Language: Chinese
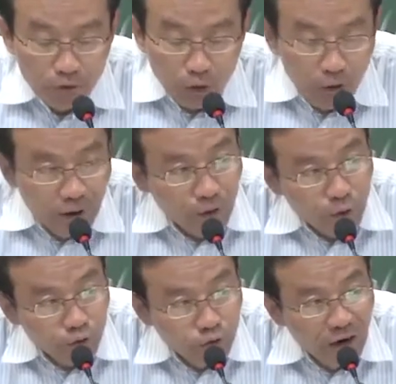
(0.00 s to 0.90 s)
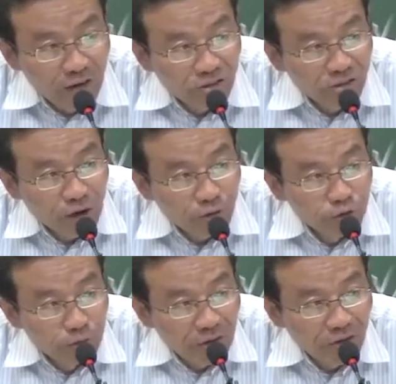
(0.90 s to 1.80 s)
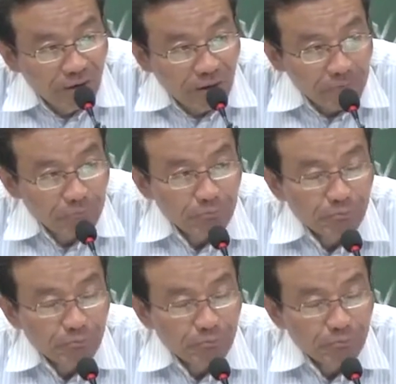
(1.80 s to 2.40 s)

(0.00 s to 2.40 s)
穷人与富人之间互不信任，